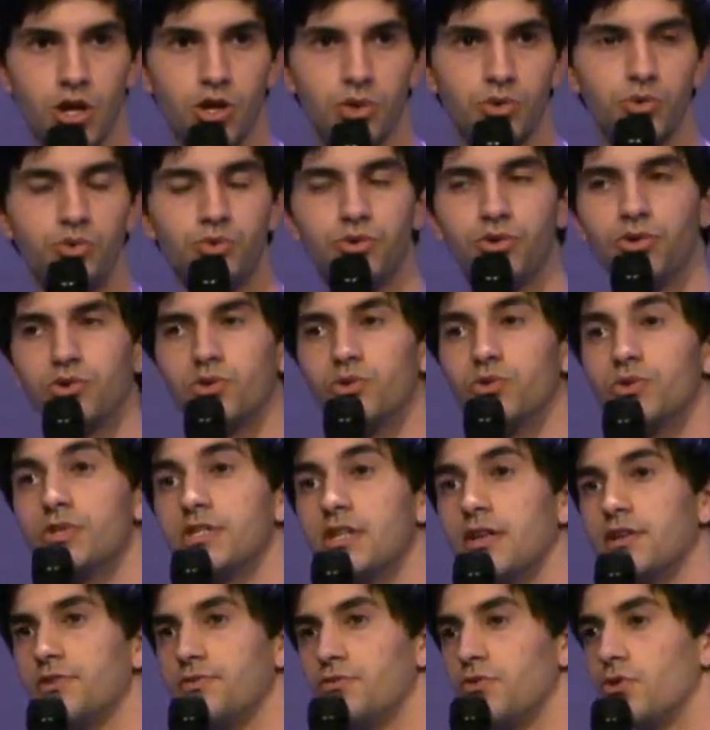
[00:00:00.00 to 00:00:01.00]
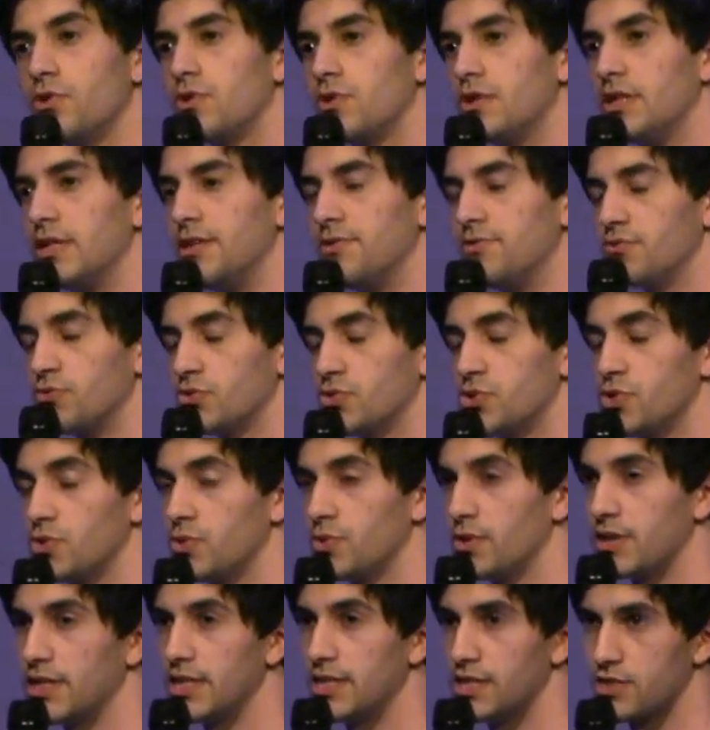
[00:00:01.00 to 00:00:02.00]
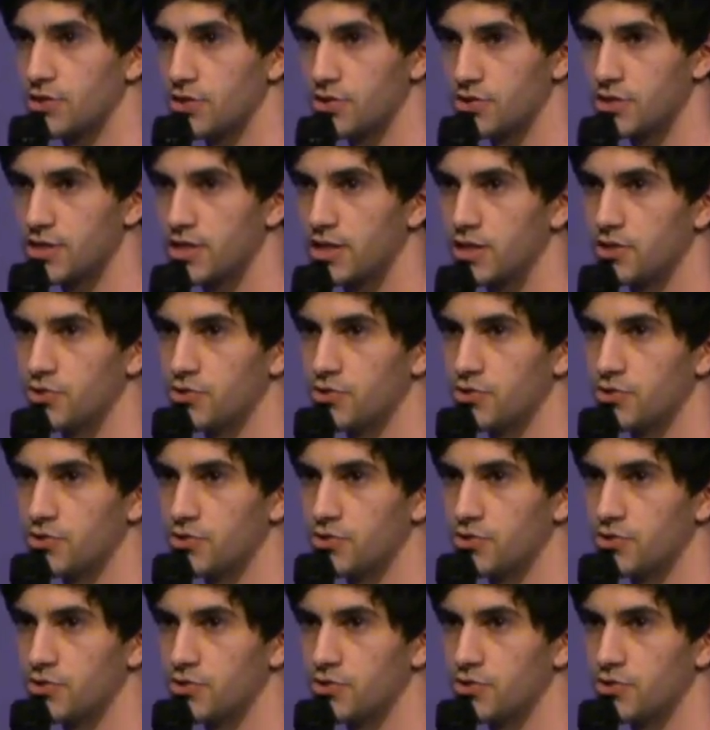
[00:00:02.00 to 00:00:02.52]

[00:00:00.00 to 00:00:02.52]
tout en conservant les fonctions essentielles de